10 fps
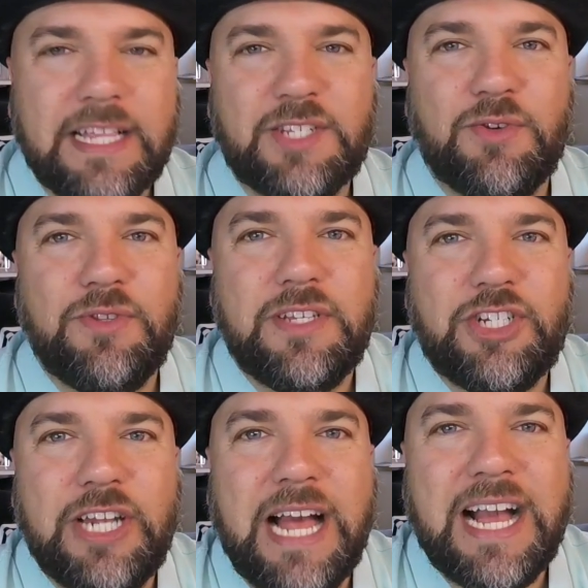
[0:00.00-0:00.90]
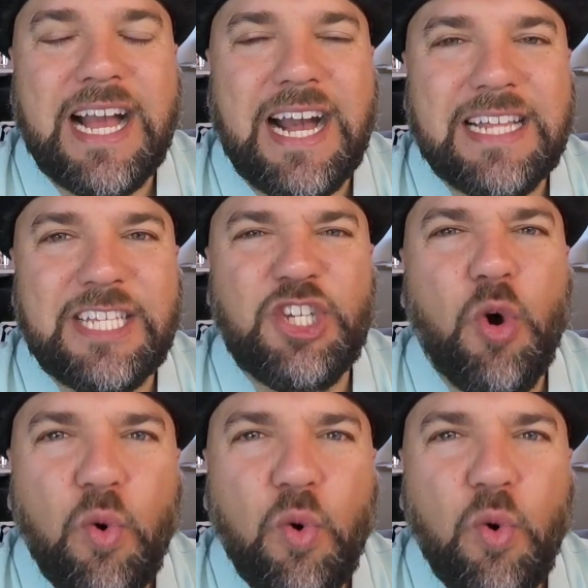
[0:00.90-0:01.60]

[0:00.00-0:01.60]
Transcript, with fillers: Das könnte schlagartig